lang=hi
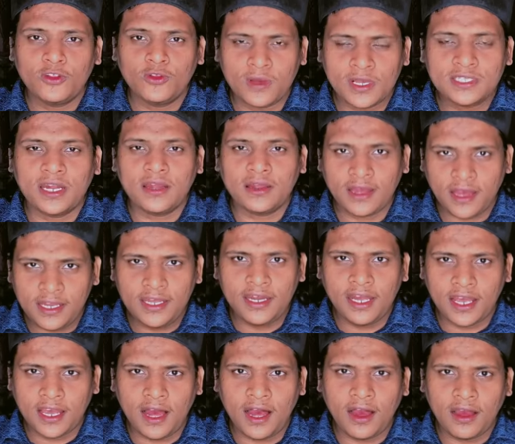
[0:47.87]
तो हजरत अली
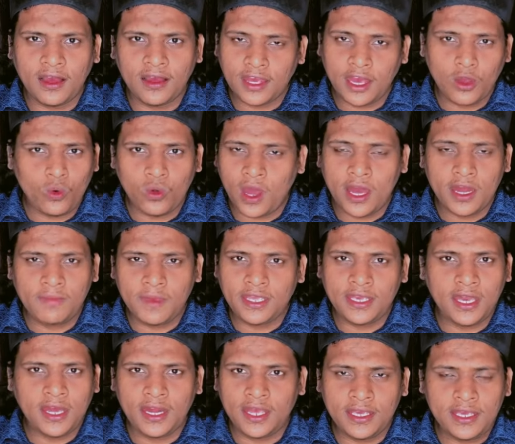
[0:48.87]
ने कहा क्या कुरान में
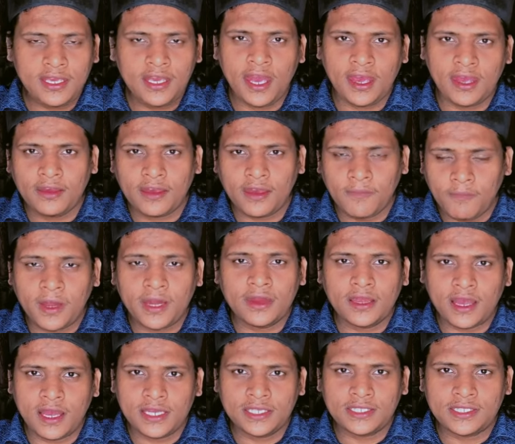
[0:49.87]
ये नहीं है कि मर्द
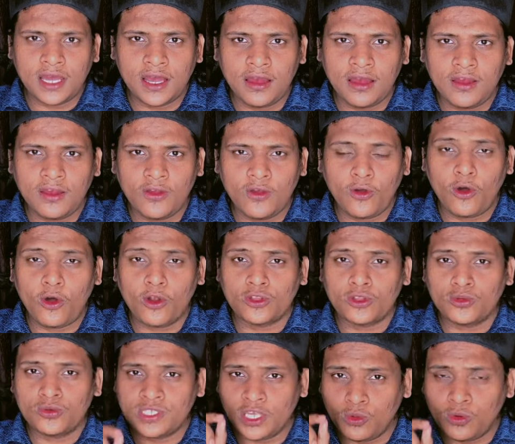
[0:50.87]
का हिस्सा
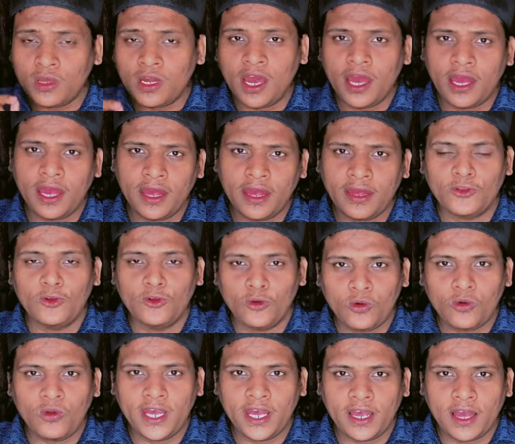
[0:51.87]
औरतों से दुगना है तो
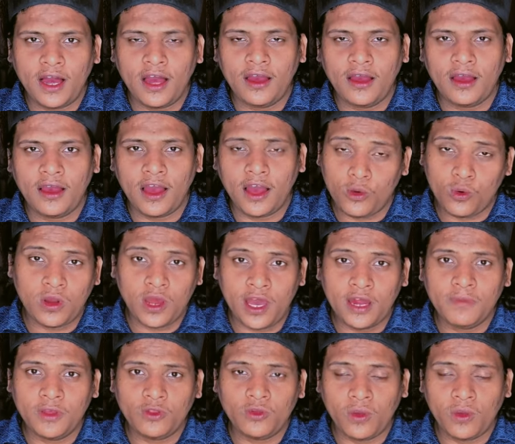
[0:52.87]
लोगों ने कहा हाँ
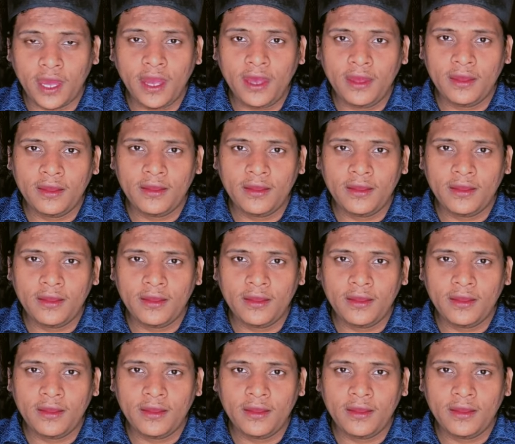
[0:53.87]
कुरान में तो है